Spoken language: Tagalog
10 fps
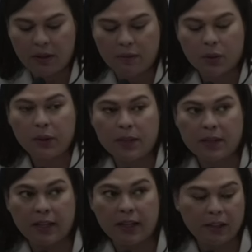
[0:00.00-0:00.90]
So it was
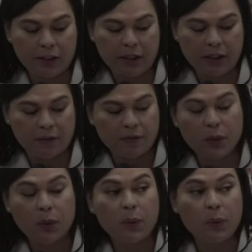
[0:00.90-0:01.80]
in the alternative.
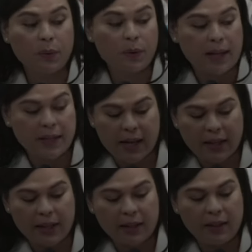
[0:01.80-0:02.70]
So I
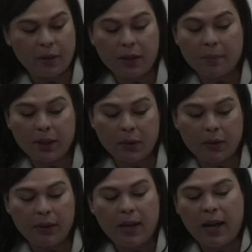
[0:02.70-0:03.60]
decided I'll come alone,
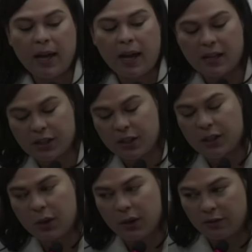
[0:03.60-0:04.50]
answer
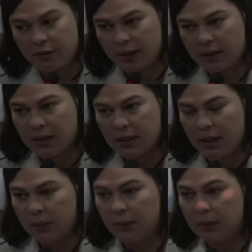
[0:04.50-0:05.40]
all of it
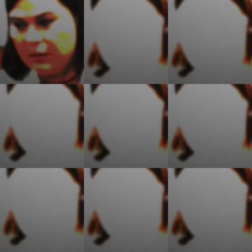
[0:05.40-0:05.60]
alone.